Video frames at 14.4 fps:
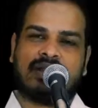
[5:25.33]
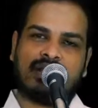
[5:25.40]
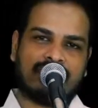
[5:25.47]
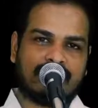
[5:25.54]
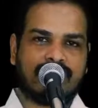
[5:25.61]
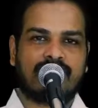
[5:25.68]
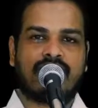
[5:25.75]

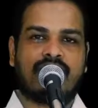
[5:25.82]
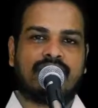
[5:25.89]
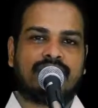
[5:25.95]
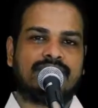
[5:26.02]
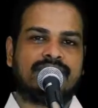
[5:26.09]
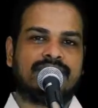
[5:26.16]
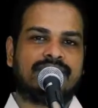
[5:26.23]
అందరూ
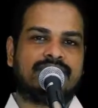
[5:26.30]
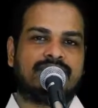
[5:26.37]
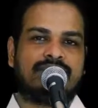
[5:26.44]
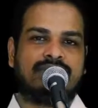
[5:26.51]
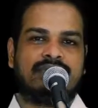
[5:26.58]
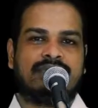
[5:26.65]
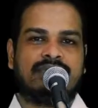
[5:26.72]
కారు
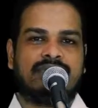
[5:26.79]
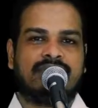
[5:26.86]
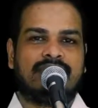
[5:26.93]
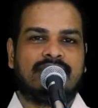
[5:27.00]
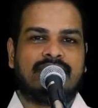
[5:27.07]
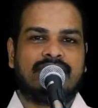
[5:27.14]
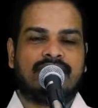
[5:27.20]

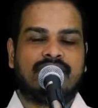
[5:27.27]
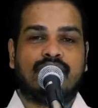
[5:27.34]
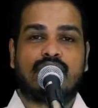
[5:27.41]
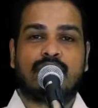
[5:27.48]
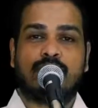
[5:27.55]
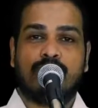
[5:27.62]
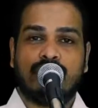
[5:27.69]

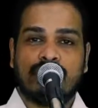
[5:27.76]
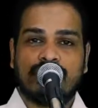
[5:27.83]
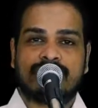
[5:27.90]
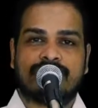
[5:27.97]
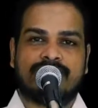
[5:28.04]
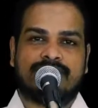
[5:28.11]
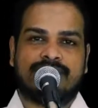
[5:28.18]
ఒక
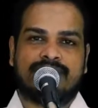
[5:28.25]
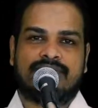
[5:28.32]
పోలీసు